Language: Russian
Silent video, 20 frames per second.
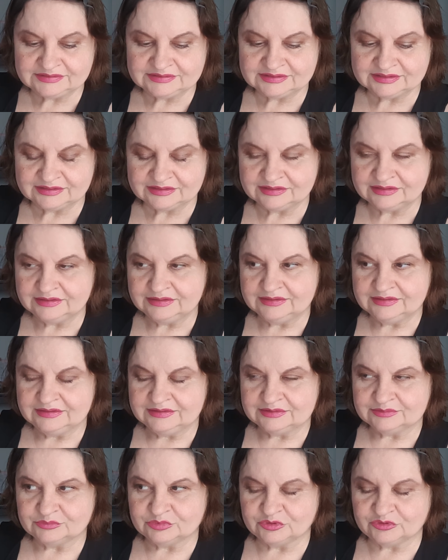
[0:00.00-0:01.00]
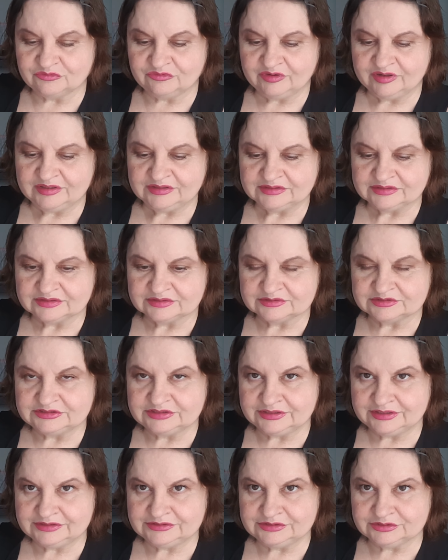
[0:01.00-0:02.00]
Я буквально
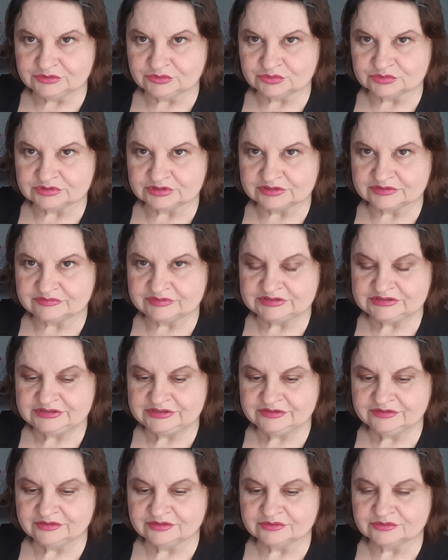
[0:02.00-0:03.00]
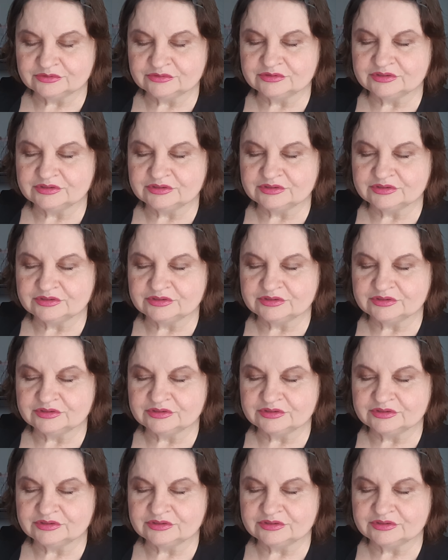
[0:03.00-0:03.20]
серединку захватила,